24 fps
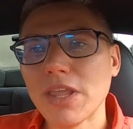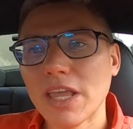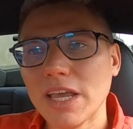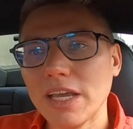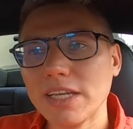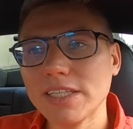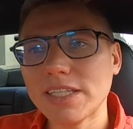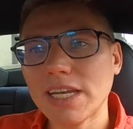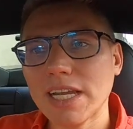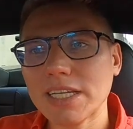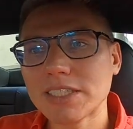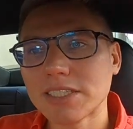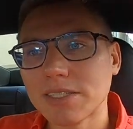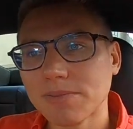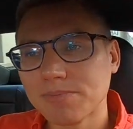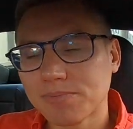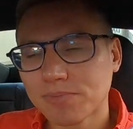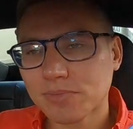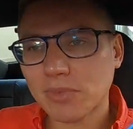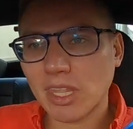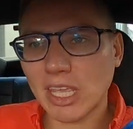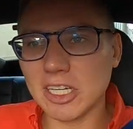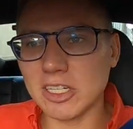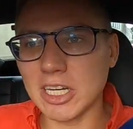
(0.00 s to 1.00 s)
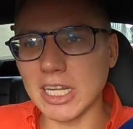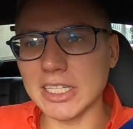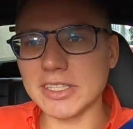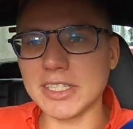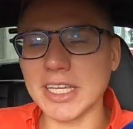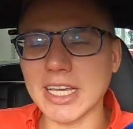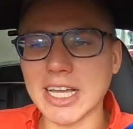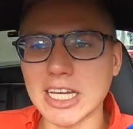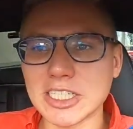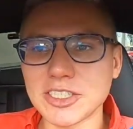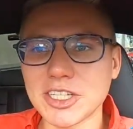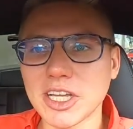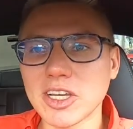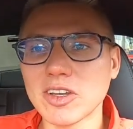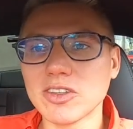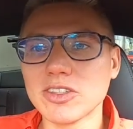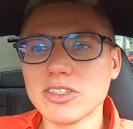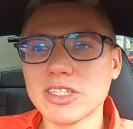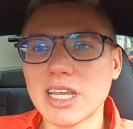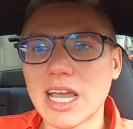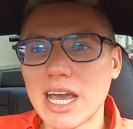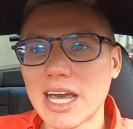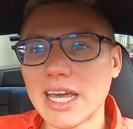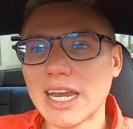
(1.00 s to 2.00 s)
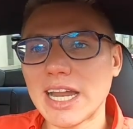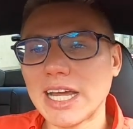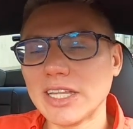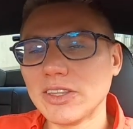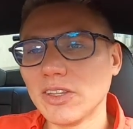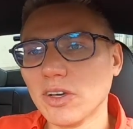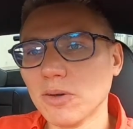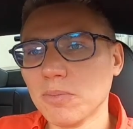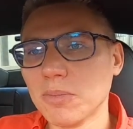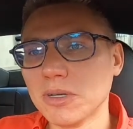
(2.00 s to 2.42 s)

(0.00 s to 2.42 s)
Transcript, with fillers: I teraz, jeżeli ty każdego dnia rano